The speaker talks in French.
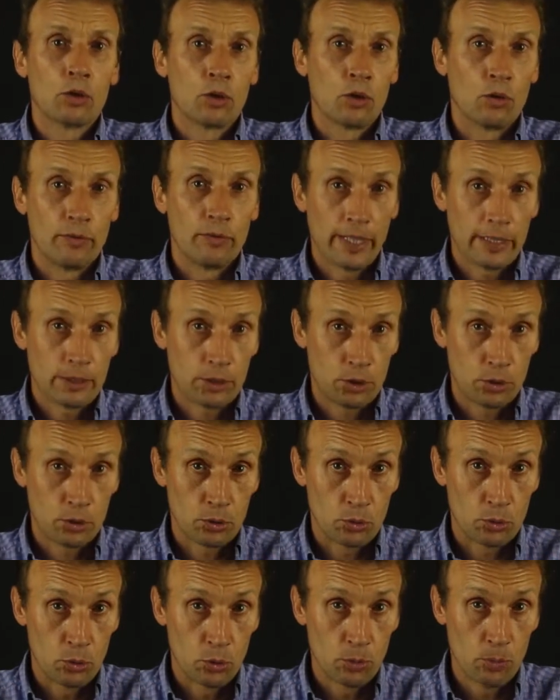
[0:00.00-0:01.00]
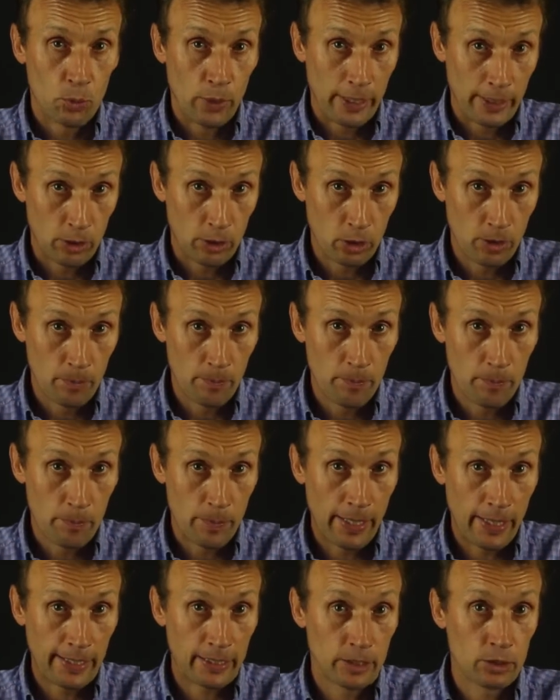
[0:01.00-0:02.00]
Conversion2.com
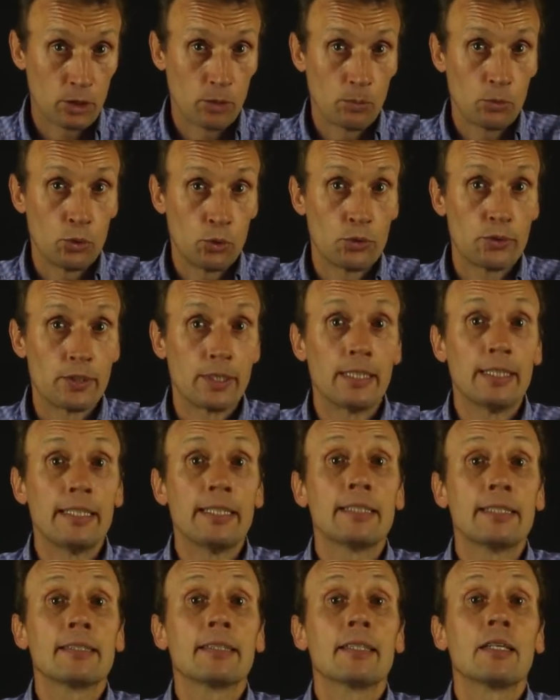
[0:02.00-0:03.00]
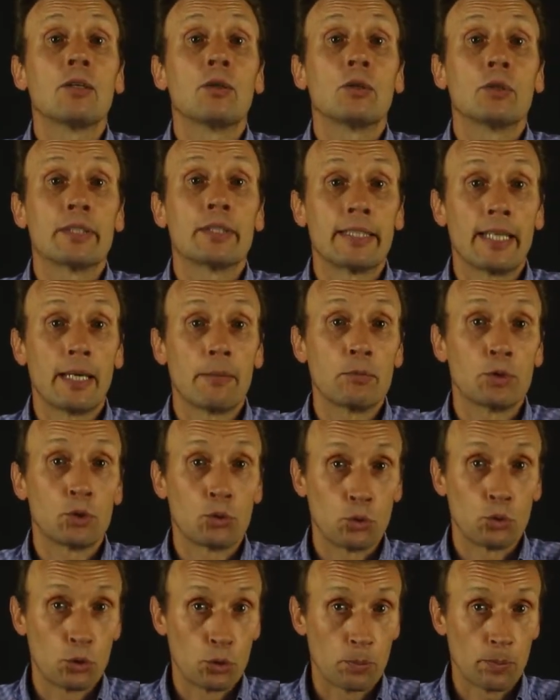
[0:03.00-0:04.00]
par exemple utilise le thème
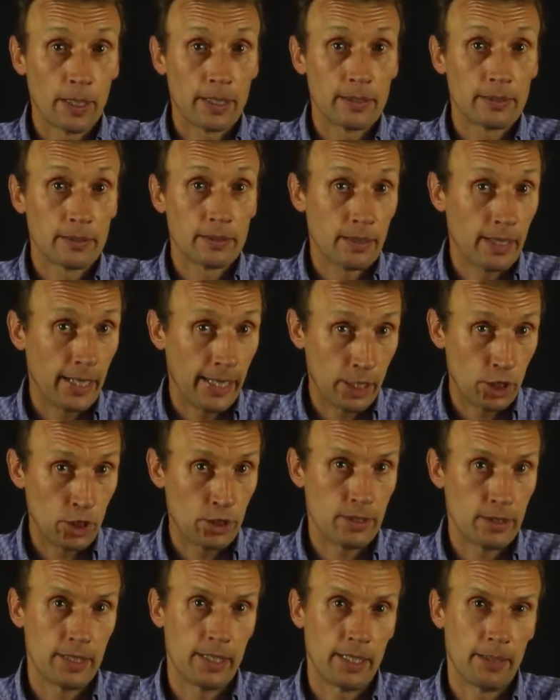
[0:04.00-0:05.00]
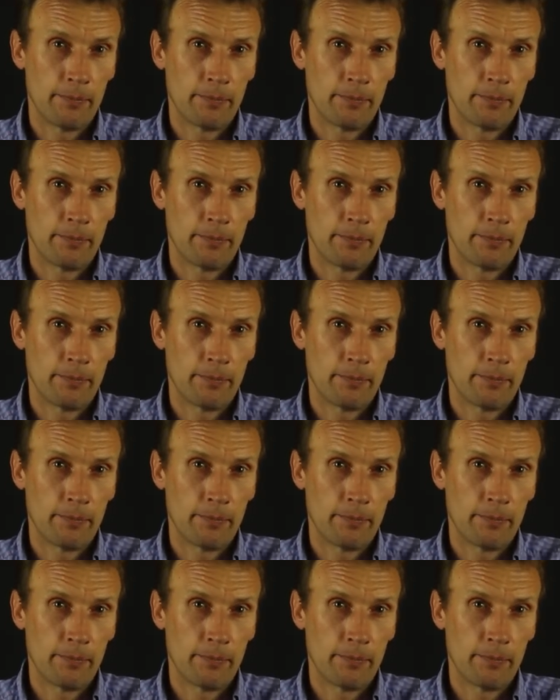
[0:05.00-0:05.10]
Studio Press Agency.